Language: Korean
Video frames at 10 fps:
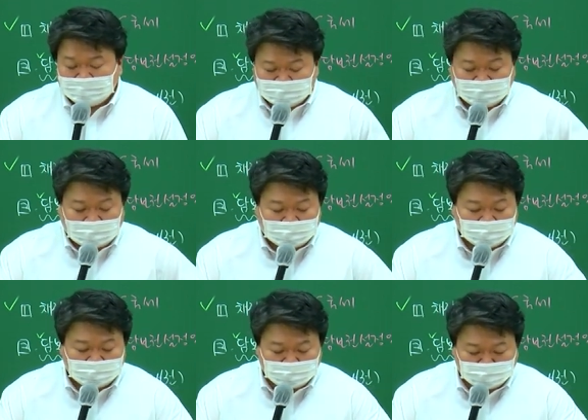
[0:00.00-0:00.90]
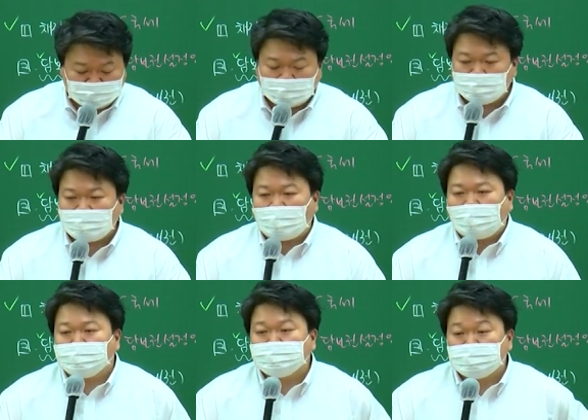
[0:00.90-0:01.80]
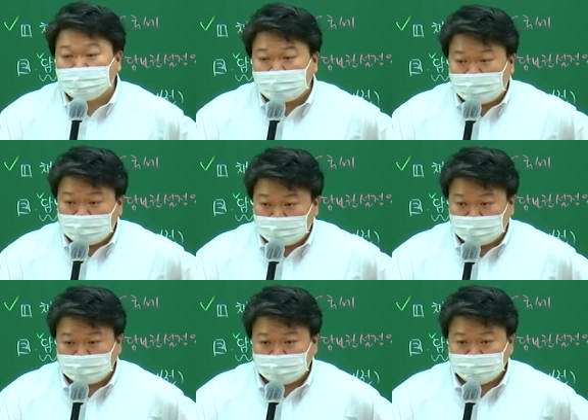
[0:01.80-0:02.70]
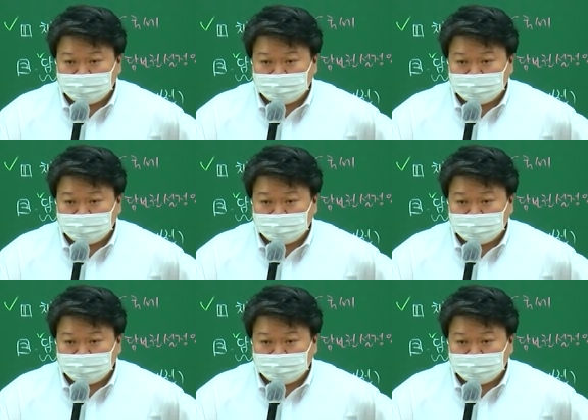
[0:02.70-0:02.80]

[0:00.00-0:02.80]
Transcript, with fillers: 그냥 얘들은 국세보다 앞선다는 거죠.